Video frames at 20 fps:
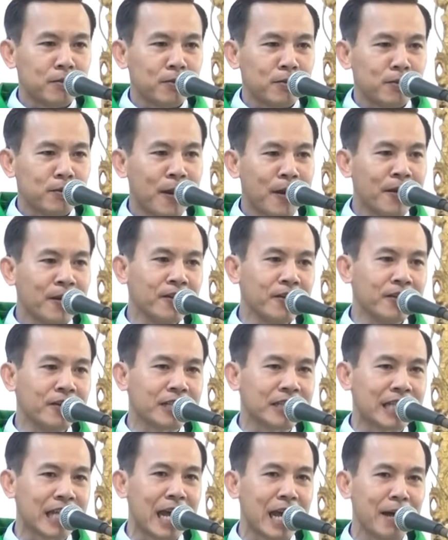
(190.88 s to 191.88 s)
đây được
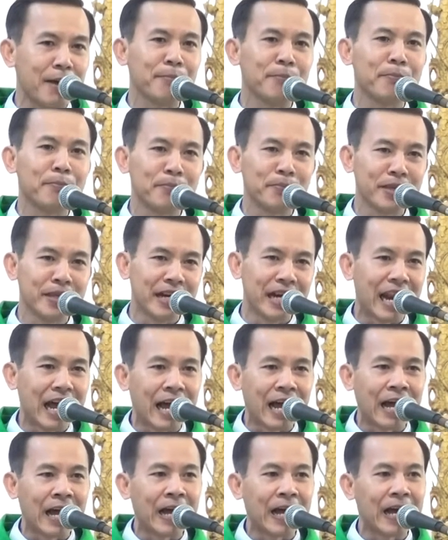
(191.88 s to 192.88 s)
xem như
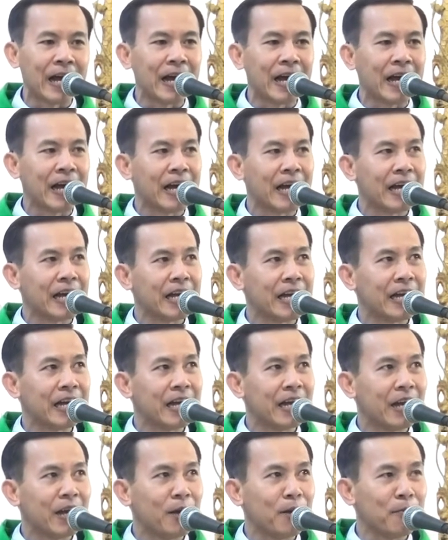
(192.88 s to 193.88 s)
là
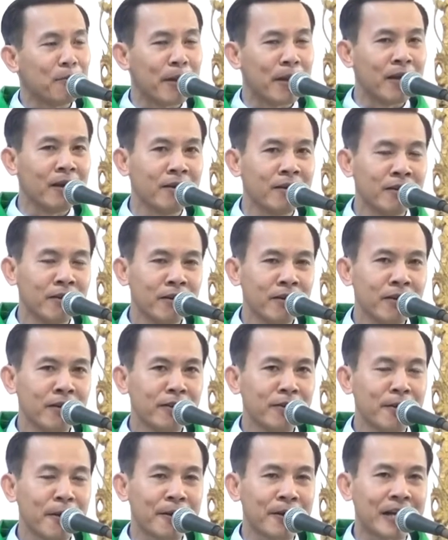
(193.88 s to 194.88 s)
mẻ lưới
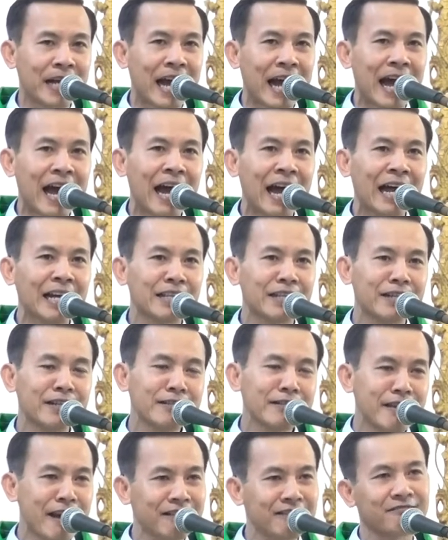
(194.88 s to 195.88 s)
đầy cá thứ
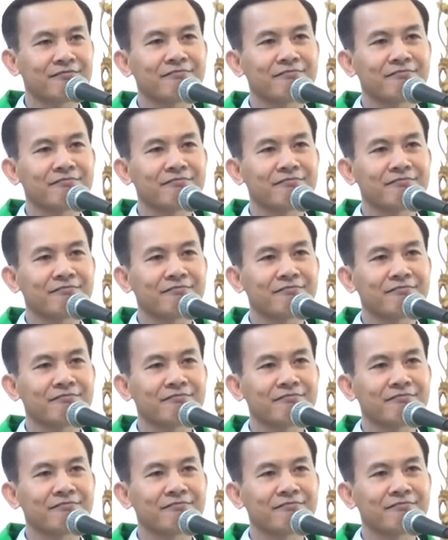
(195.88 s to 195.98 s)
nhất